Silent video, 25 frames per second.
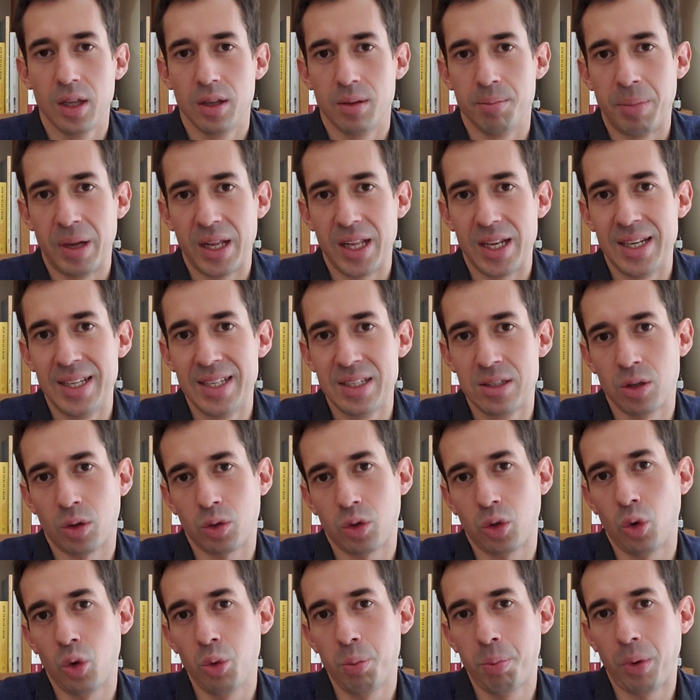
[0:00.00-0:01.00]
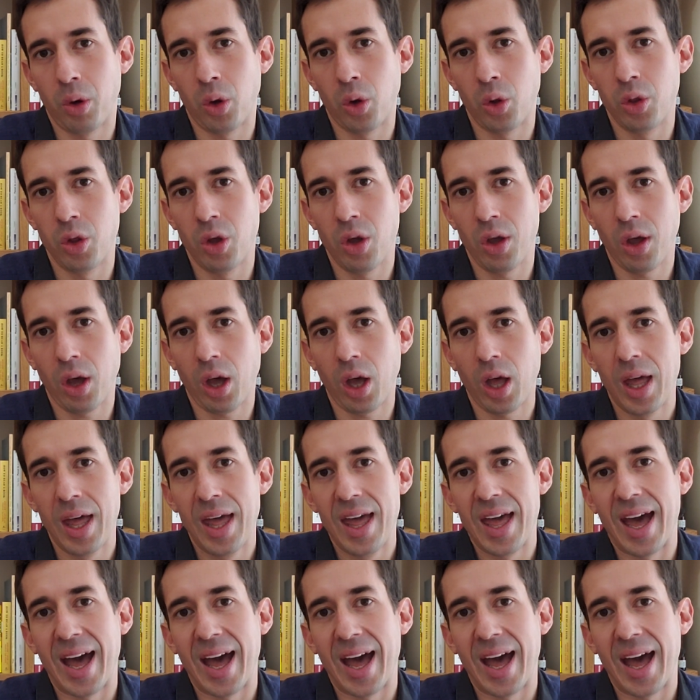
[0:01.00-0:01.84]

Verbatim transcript: bah, les entrepreneurs